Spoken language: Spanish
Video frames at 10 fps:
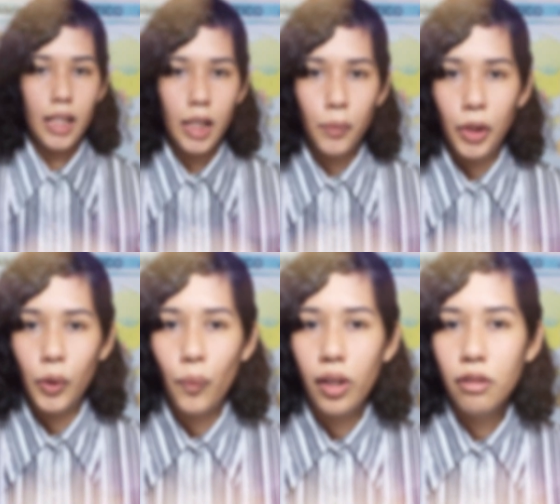Y
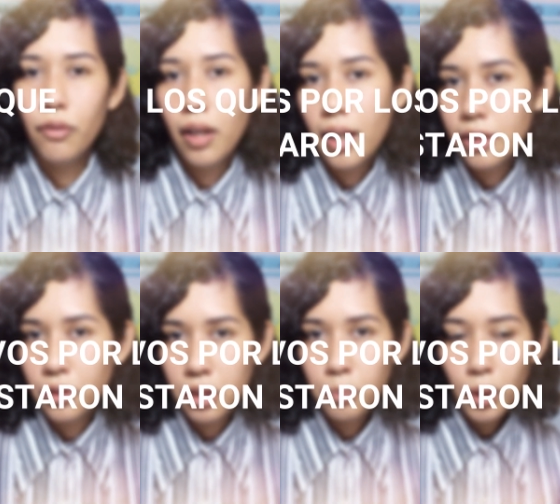bueno, ¿cuáles fueron las
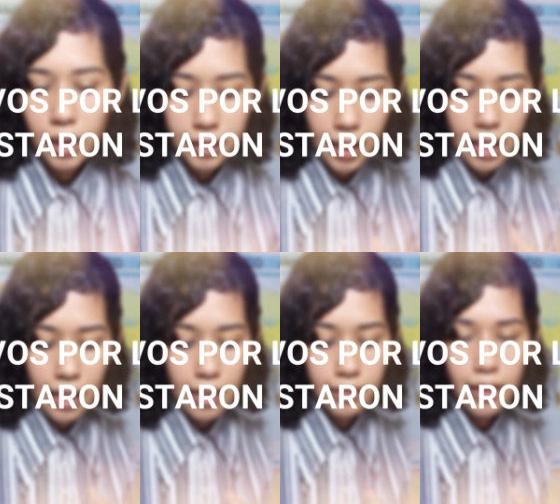razones por las
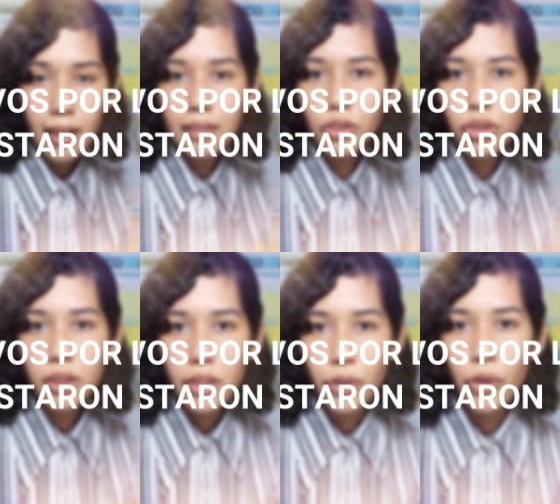que esta relación
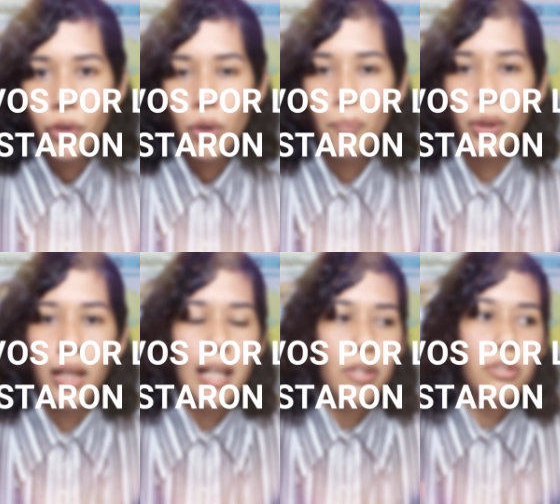se dio, no? ¿Por
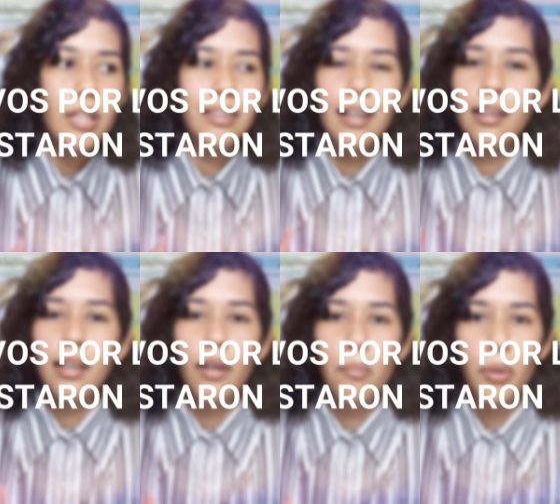qué ellos se
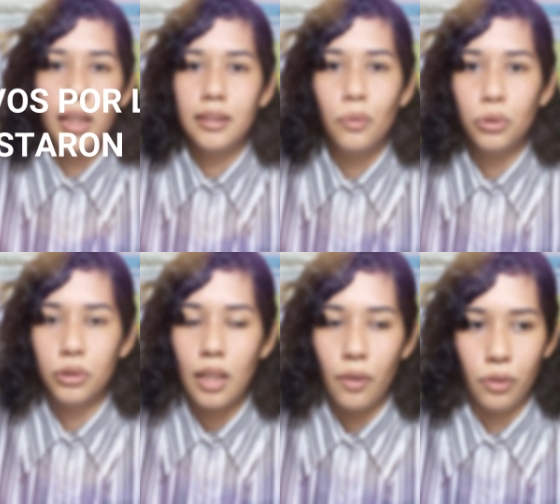atrajeron? ¿Por qué se
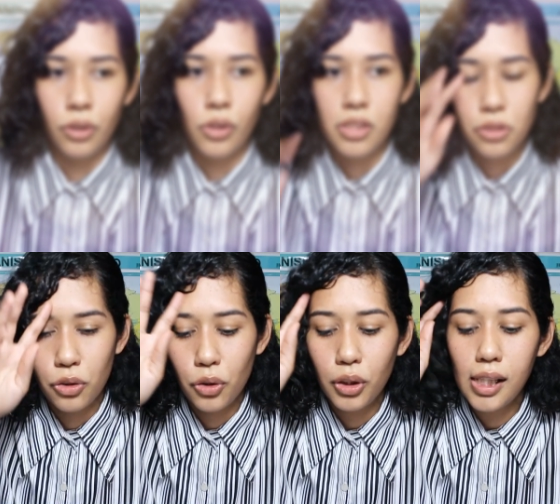gustaron, no? Es,
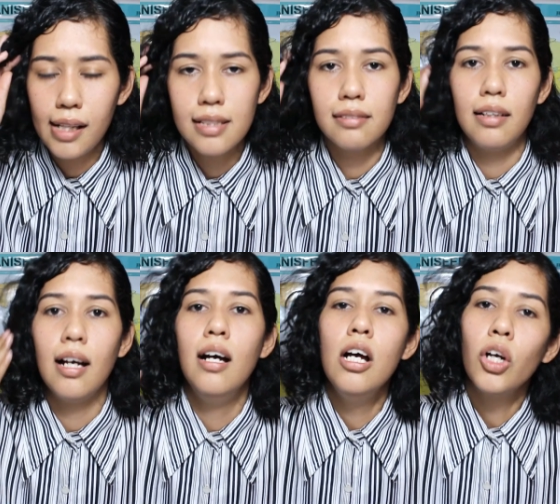yo creo que ahí
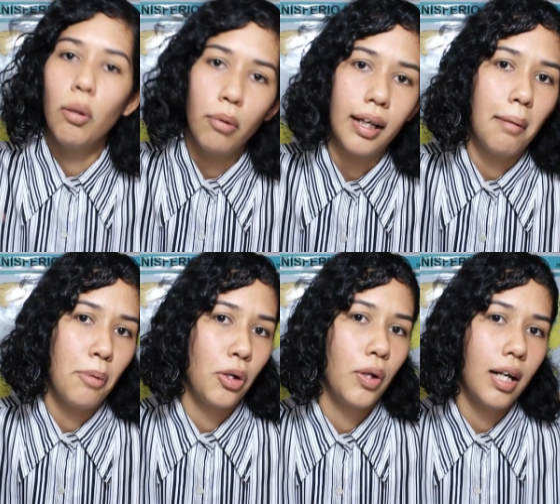está como que el
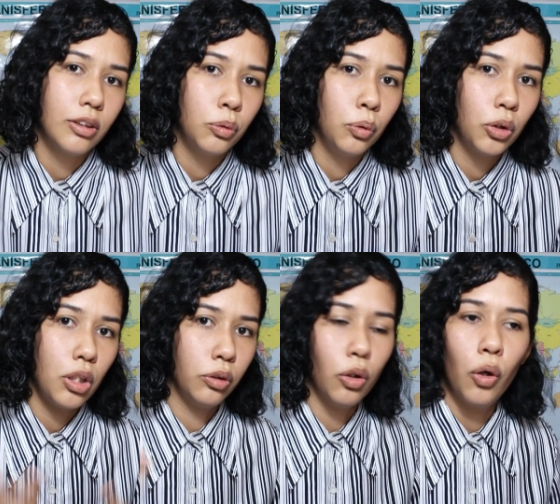medio del asunto
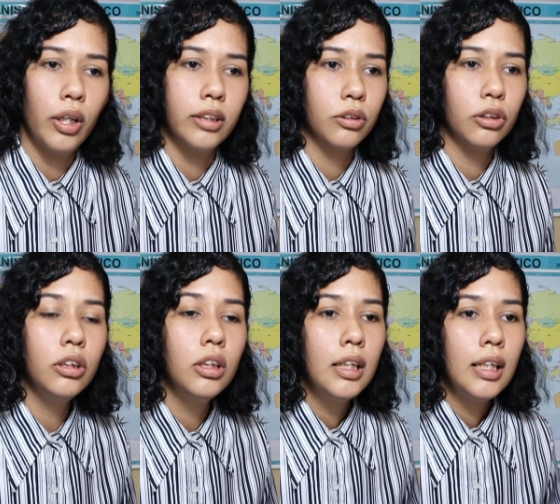de todo
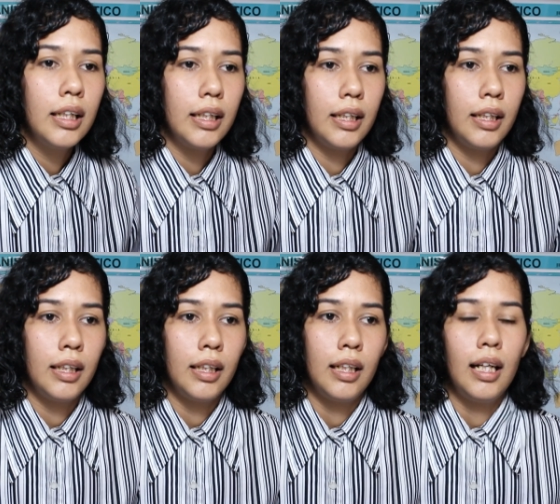esto y